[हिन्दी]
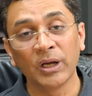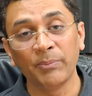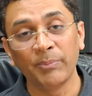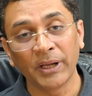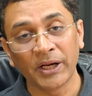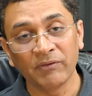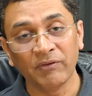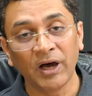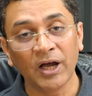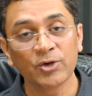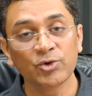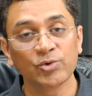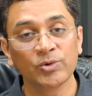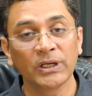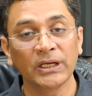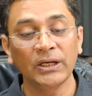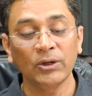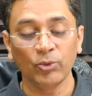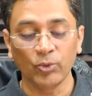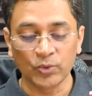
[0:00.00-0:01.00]
का परिवार जो
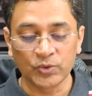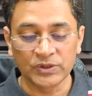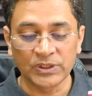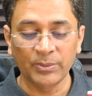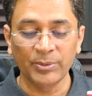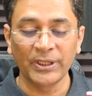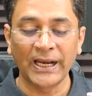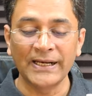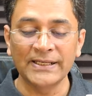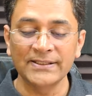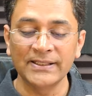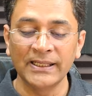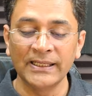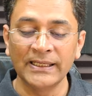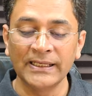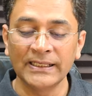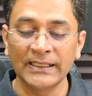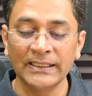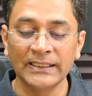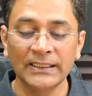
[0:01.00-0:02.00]
है उससे भी राइट्स ले
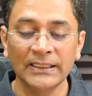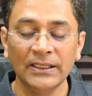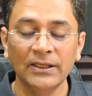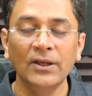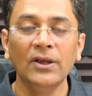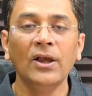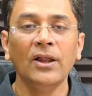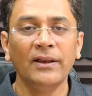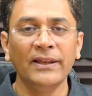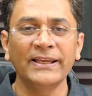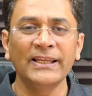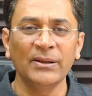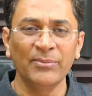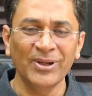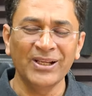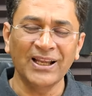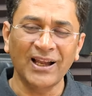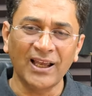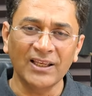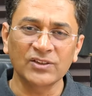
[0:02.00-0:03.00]
लिए गए हैं लेकिन अभी
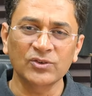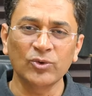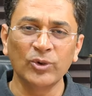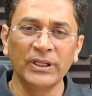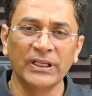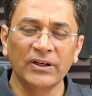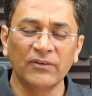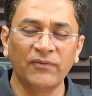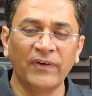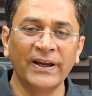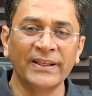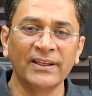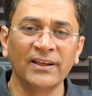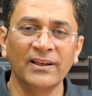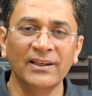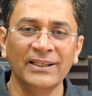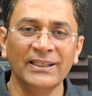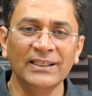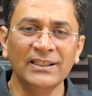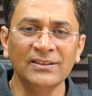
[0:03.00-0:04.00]
कास्ट को लेकर
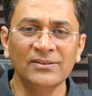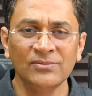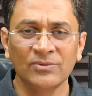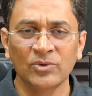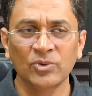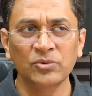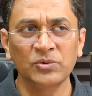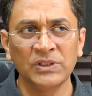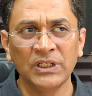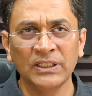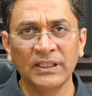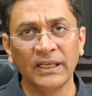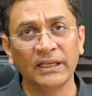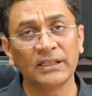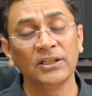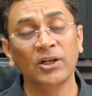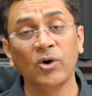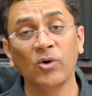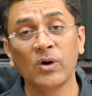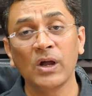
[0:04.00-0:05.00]
फाइनल नहीं है तो ये
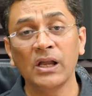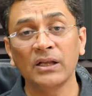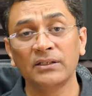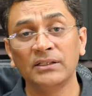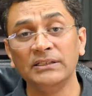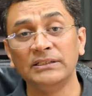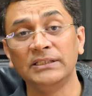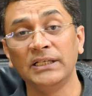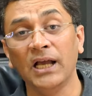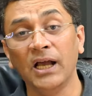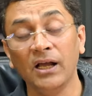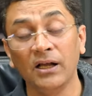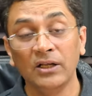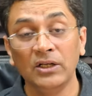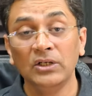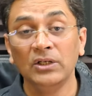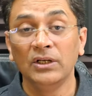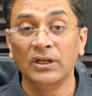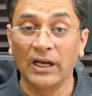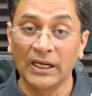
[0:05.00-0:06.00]
देखना होगा कि क्या
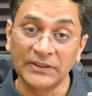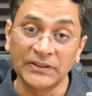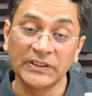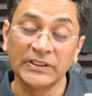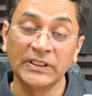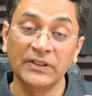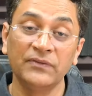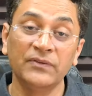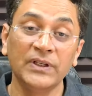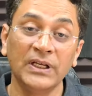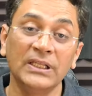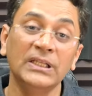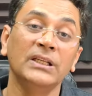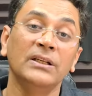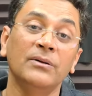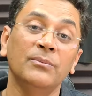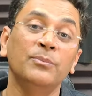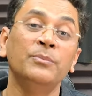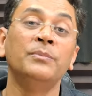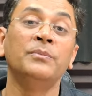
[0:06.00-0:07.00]
अजय देवगन
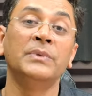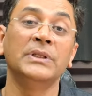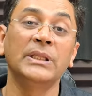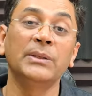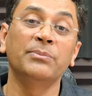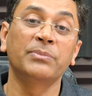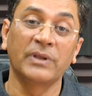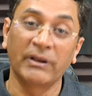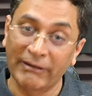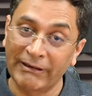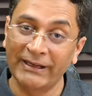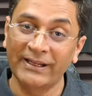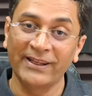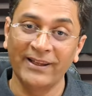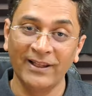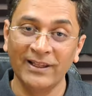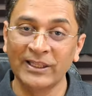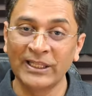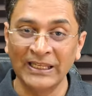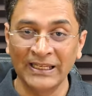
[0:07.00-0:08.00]
मतलब क्रिकेट
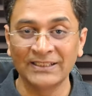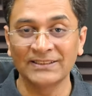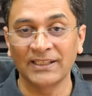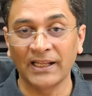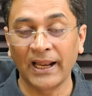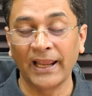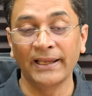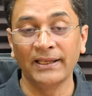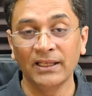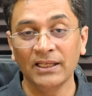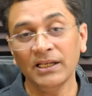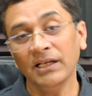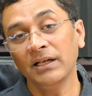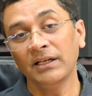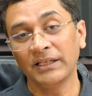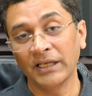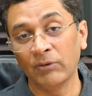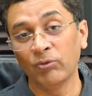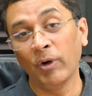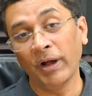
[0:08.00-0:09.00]
खेलते नजर आएंगे
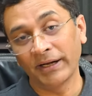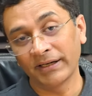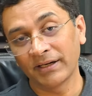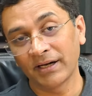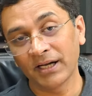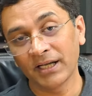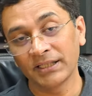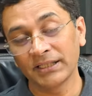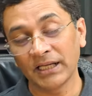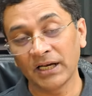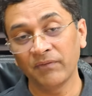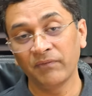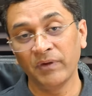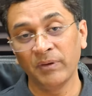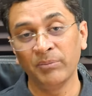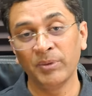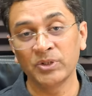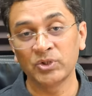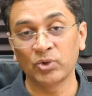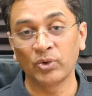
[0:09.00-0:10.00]
क्या वो एक्टर की तरह
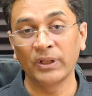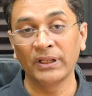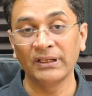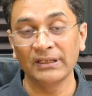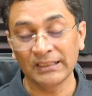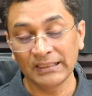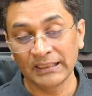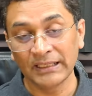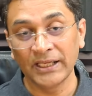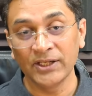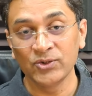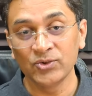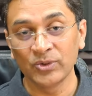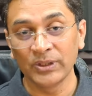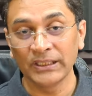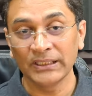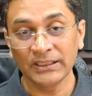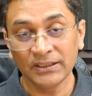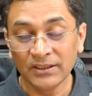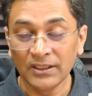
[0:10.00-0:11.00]
फिल्म में जुड़ेंगे कि नहीं
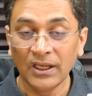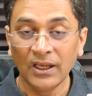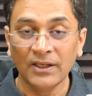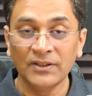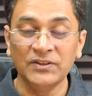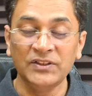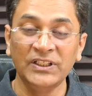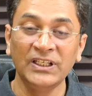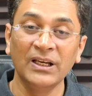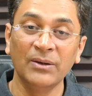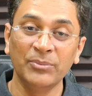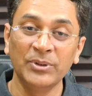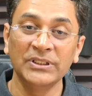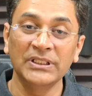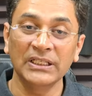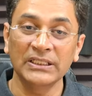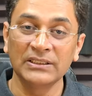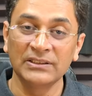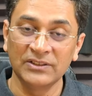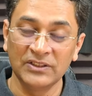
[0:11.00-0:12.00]
जुड़ेंगे ये अभी
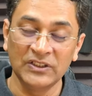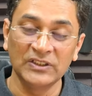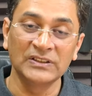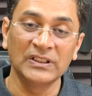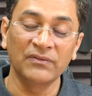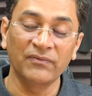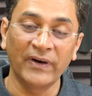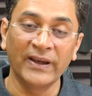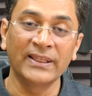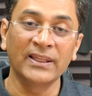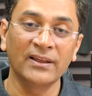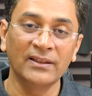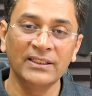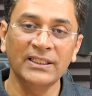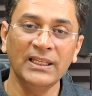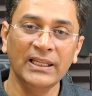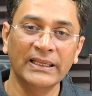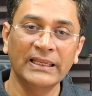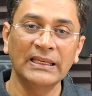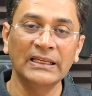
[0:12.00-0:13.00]
तक चीज़ें फाइनल नहीं
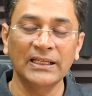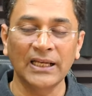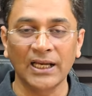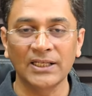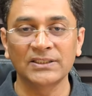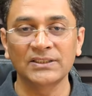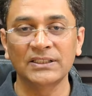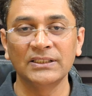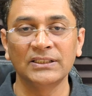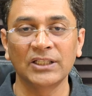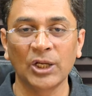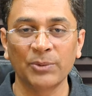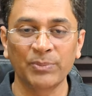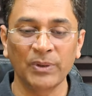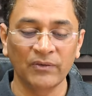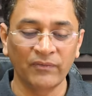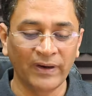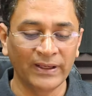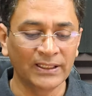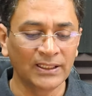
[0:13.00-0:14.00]
है लेकिन कास्ट की तरफ
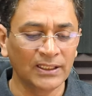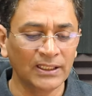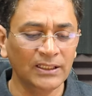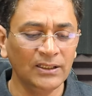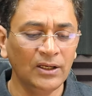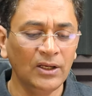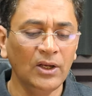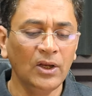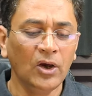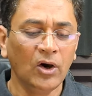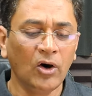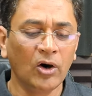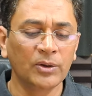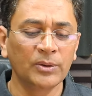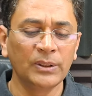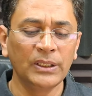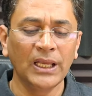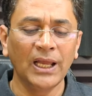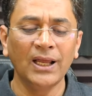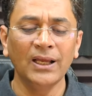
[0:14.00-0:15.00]
पर फाइनल है और
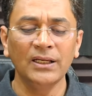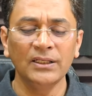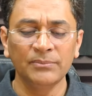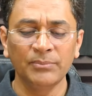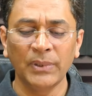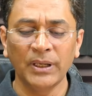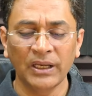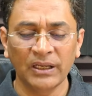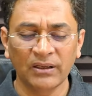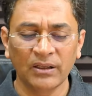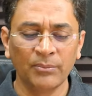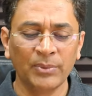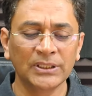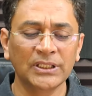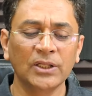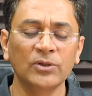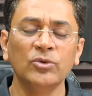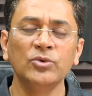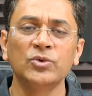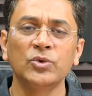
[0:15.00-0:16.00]
यहाँ मैं
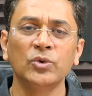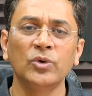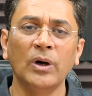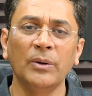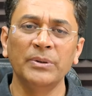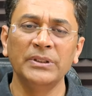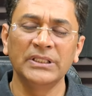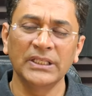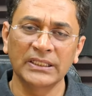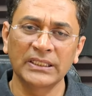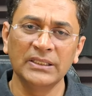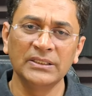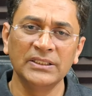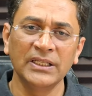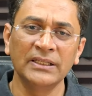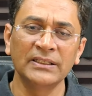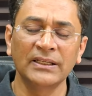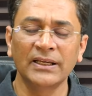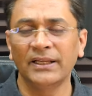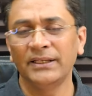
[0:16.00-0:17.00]
बता दूँ जो अभी तक की
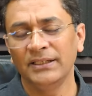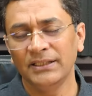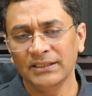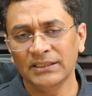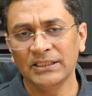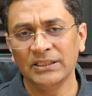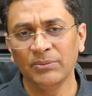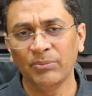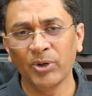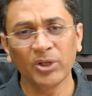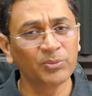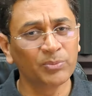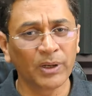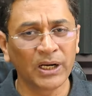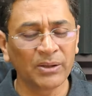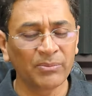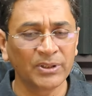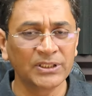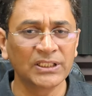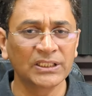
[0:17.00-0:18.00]
जानकारी है कि बहुत
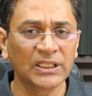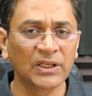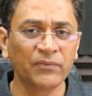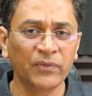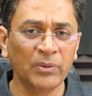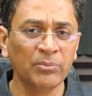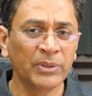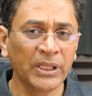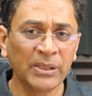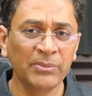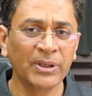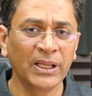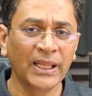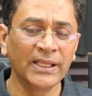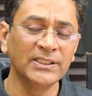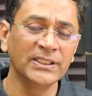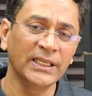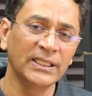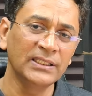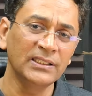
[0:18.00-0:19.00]
बड़े बजट की फिल्म नहीं बनाई
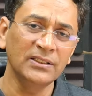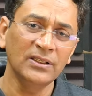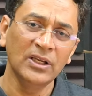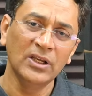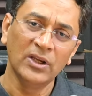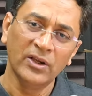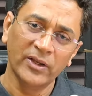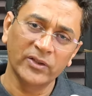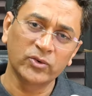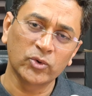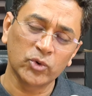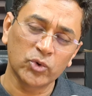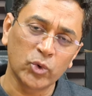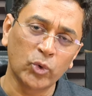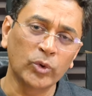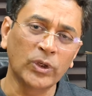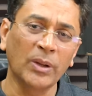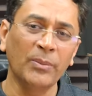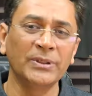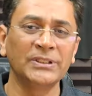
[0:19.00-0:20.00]
जाएगी इसको
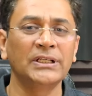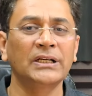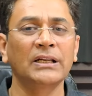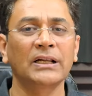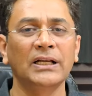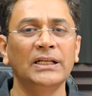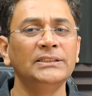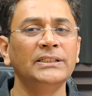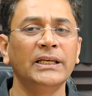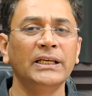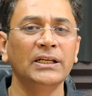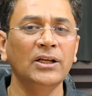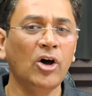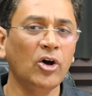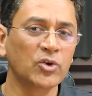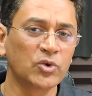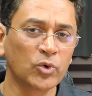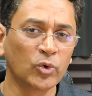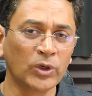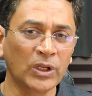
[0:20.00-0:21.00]
छोटा बजट रखा जाएगा
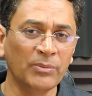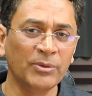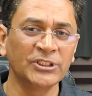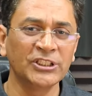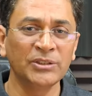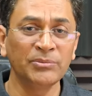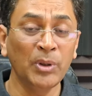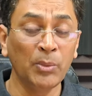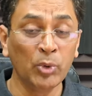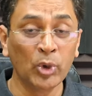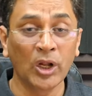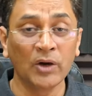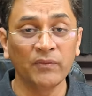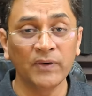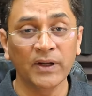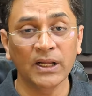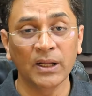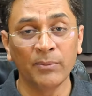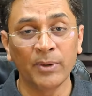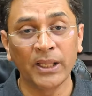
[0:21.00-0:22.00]
और छोटे बजट में मुनाफा
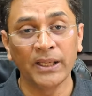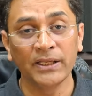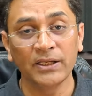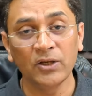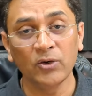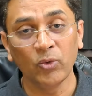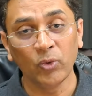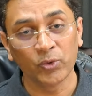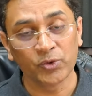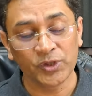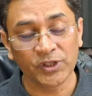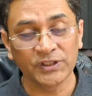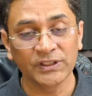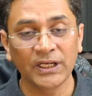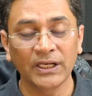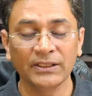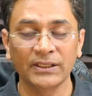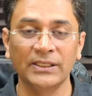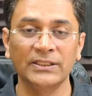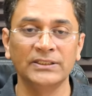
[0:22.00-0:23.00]
कमाने की कोशिश
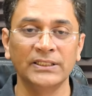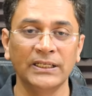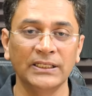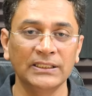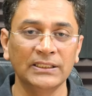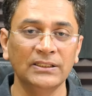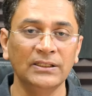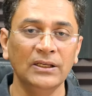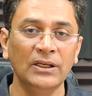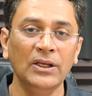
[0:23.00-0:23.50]
यहाँ की जाएगी